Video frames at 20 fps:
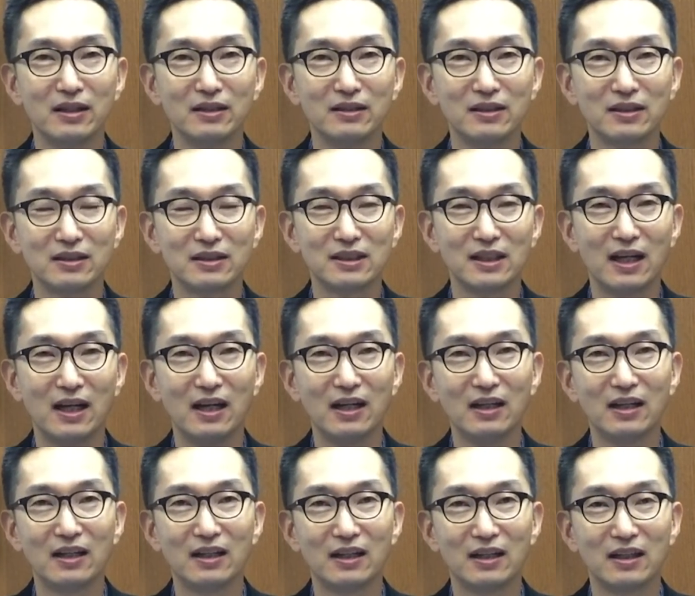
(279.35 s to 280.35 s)

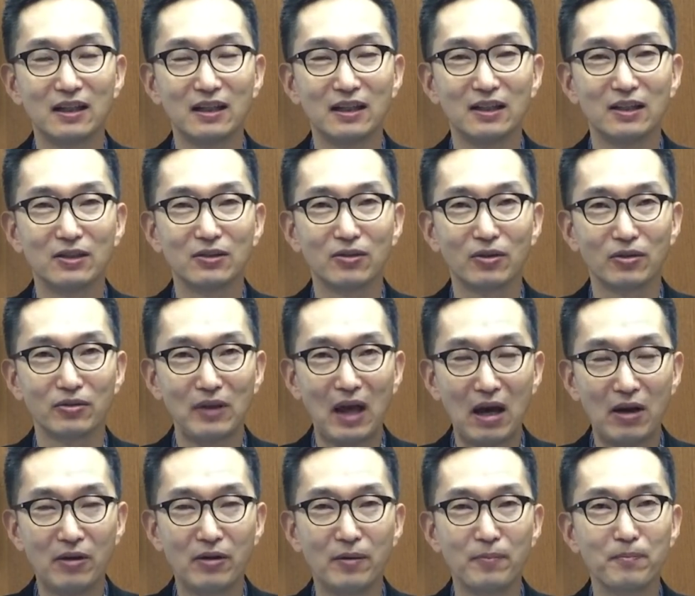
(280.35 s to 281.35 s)
직장, 또
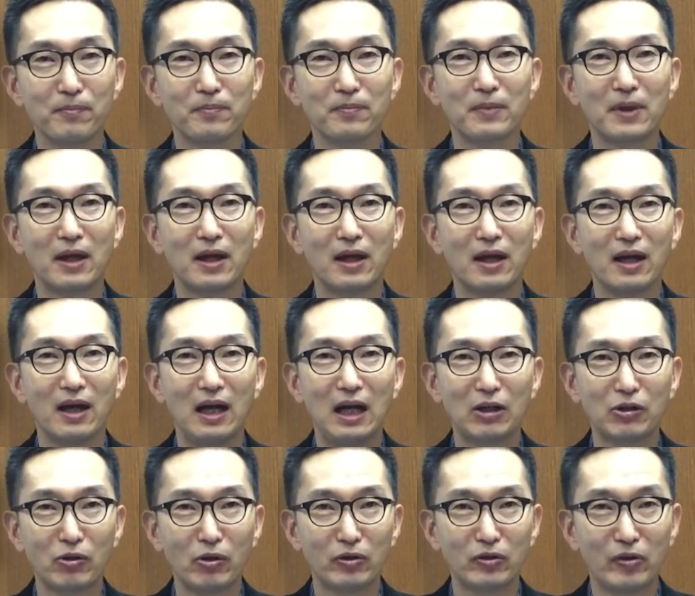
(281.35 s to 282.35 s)
사업,
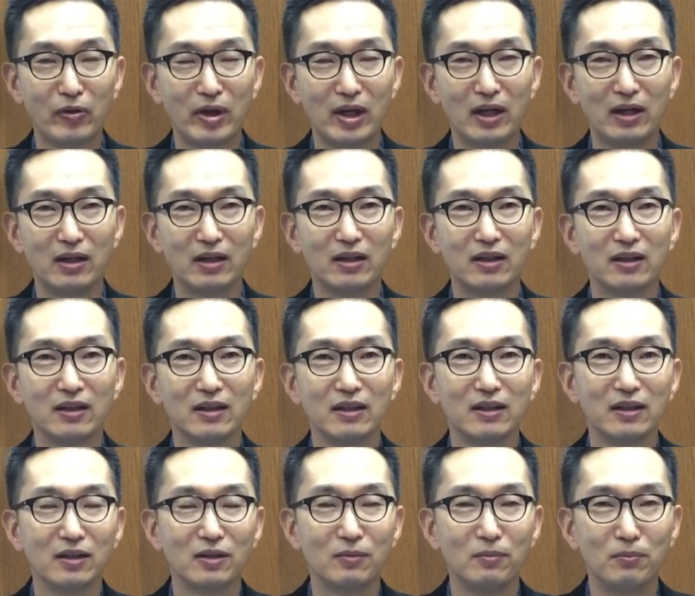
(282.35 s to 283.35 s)
학교 생활,
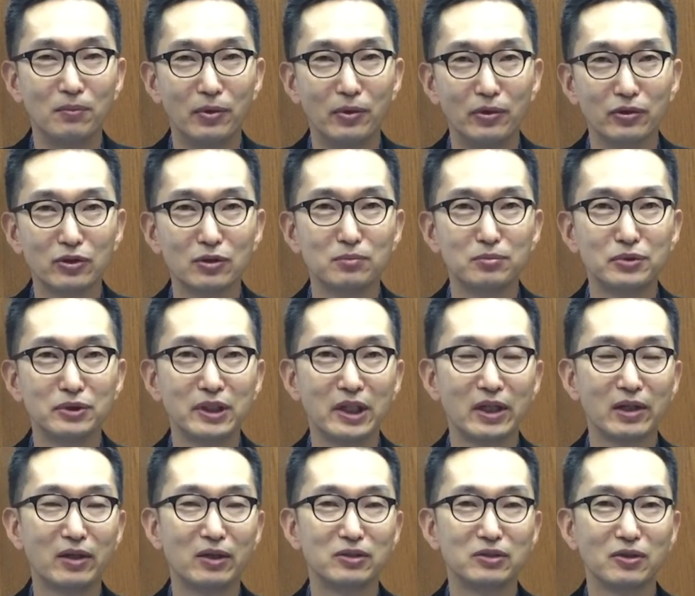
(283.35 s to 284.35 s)
모든
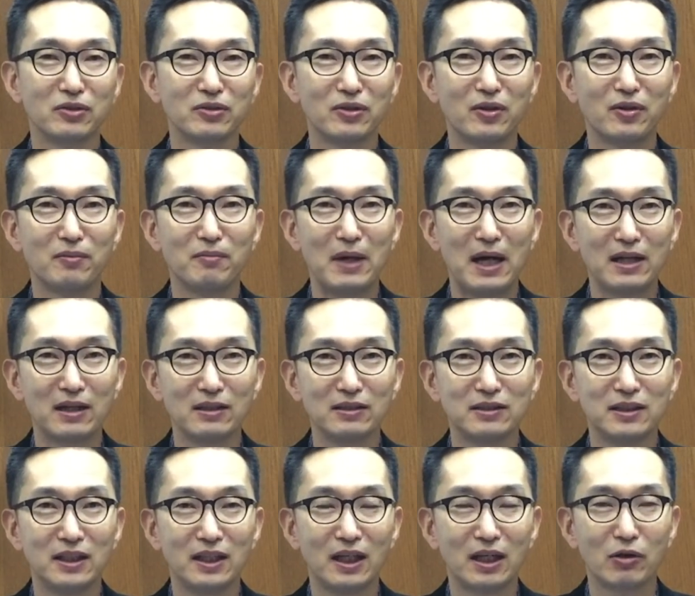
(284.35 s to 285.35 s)
분야에 걸쳐서 많은
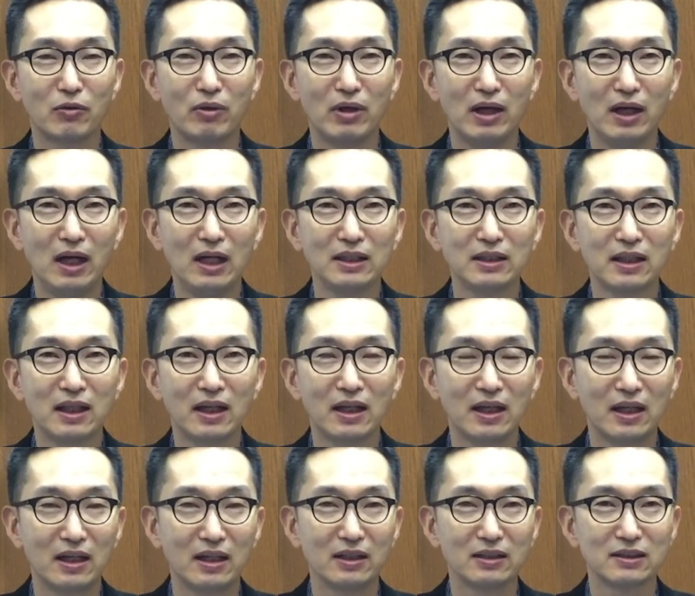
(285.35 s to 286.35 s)
제약과
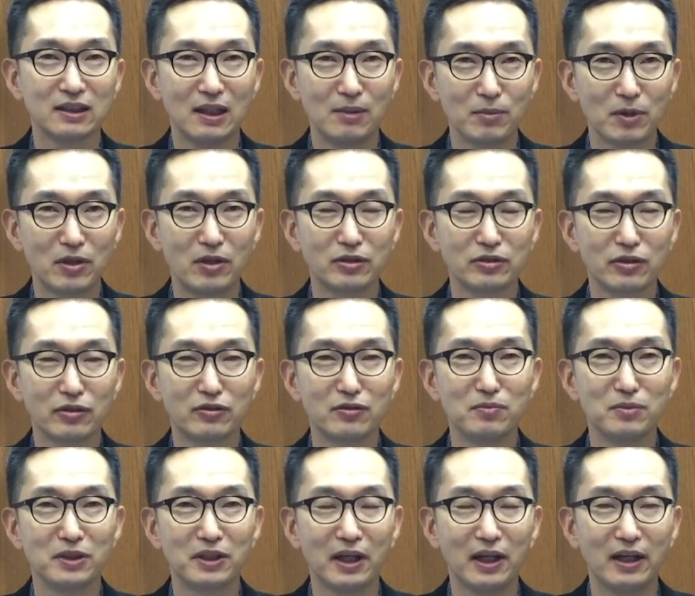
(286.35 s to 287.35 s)
한계가 참
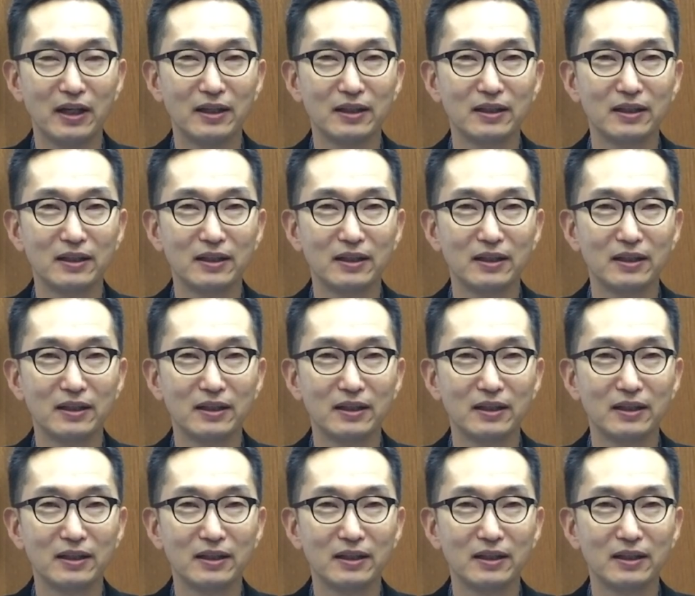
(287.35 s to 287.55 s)
커졌습니다.